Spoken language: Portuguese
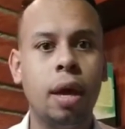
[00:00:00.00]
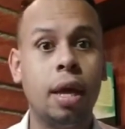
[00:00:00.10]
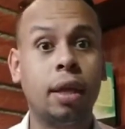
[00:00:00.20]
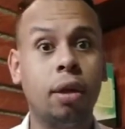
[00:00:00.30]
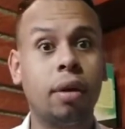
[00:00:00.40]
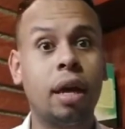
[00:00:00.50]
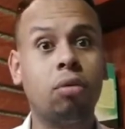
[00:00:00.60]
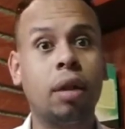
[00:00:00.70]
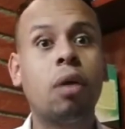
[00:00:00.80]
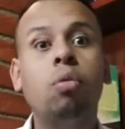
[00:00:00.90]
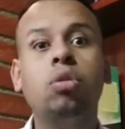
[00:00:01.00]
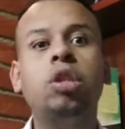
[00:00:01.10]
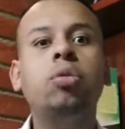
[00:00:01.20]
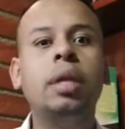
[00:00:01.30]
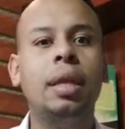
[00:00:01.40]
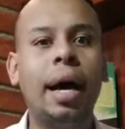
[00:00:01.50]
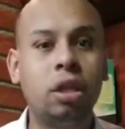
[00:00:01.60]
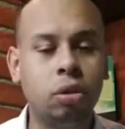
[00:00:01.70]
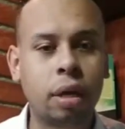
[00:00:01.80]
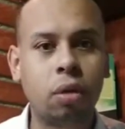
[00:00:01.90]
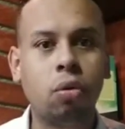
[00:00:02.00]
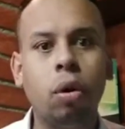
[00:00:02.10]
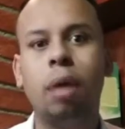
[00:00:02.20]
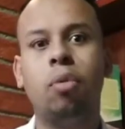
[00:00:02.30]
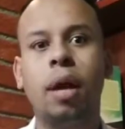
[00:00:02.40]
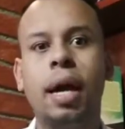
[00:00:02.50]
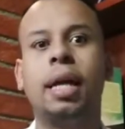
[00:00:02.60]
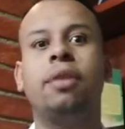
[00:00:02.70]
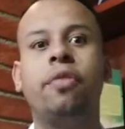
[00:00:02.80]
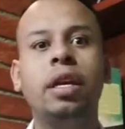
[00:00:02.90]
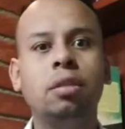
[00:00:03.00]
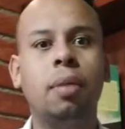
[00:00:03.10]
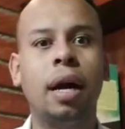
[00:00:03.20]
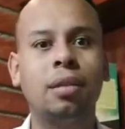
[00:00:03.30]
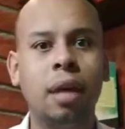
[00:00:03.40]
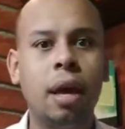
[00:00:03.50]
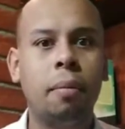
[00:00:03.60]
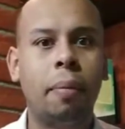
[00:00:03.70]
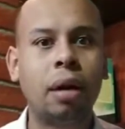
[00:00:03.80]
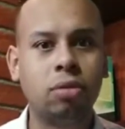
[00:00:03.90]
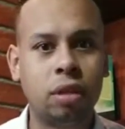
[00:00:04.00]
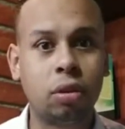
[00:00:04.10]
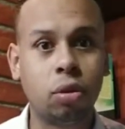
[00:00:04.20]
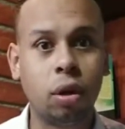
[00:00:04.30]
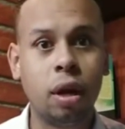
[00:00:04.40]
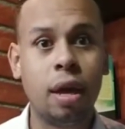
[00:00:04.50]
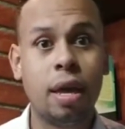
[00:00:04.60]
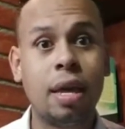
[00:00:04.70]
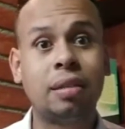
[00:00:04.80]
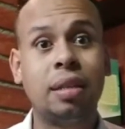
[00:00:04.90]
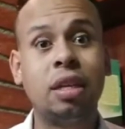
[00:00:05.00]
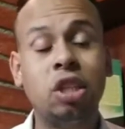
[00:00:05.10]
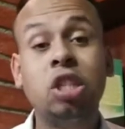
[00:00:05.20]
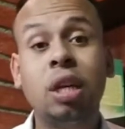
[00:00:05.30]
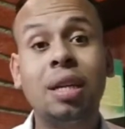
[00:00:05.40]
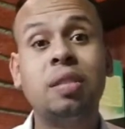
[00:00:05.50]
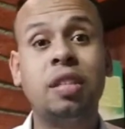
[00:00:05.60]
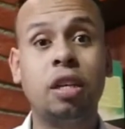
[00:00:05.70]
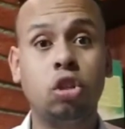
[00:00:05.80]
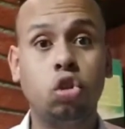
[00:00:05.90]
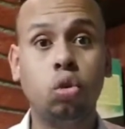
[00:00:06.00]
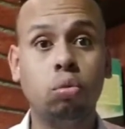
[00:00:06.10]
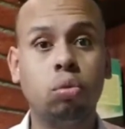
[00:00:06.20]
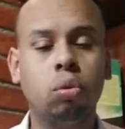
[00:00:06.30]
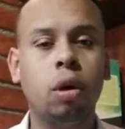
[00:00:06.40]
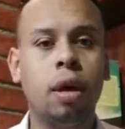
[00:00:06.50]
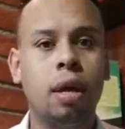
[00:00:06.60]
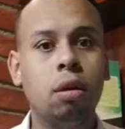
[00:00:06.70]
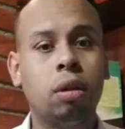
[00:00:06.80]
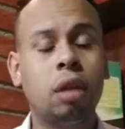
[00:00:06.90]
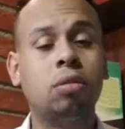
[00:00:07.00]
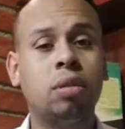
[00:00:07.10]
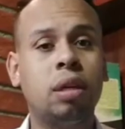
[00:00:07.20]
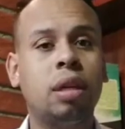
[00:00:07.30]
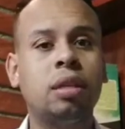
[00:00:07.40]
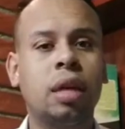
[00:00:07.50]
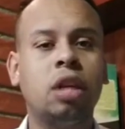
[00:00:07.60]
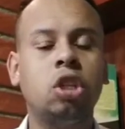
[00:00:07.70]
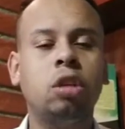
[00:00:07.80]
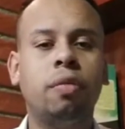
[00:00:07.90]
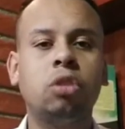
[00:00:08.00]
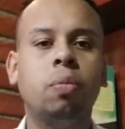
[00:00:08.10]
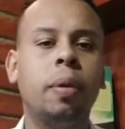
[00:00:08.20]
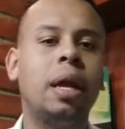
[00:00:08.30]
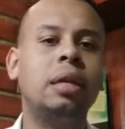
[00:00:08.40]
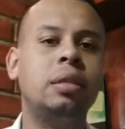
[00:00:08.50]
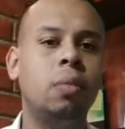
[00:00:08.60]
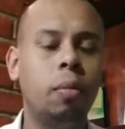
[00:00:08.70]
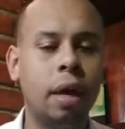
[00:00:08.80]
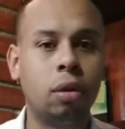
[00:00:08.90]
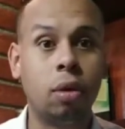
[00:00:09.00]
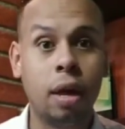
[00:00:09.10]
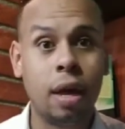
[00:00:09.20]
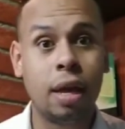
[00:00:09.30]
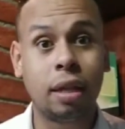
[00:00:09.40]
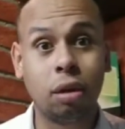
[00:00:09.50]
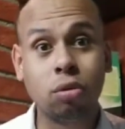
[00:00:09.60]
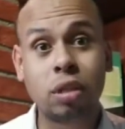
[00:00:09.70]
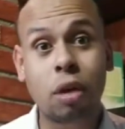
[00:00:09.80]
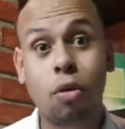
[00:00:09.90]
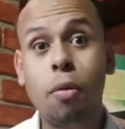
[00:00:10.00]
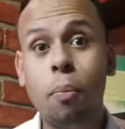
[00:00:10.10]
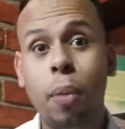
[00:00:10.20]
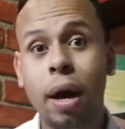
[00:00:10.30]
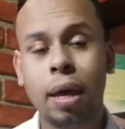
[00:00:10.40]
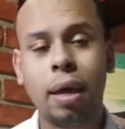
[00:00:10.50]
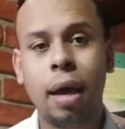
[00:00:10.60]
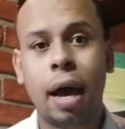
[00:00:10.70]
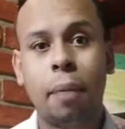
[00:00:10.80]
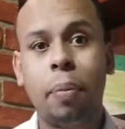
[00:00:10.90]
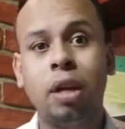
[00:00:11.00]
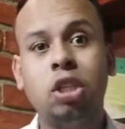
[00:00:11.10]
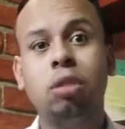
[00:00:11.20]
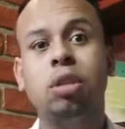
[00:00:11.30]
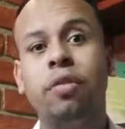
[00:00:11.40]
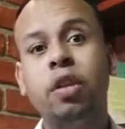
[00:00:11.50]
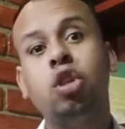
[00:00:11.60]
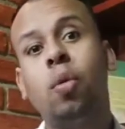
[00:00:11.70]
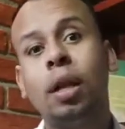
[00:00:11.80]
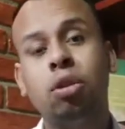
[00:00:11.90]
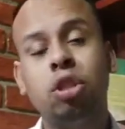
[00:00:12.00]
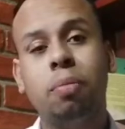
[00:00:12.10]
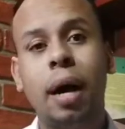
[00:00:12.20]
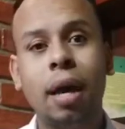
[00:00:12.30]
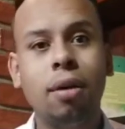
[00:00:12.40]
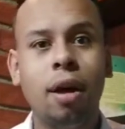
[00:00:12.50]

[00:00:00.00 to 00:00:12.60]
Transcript: Então eu quero dar continuidade, eu quero colaborar cada vez mais para o setor e assim a gente crescer junto. Eu tenho certeza que a gente vai superar esse momento. Então os acompanhe. A partir do dia 24 de maio,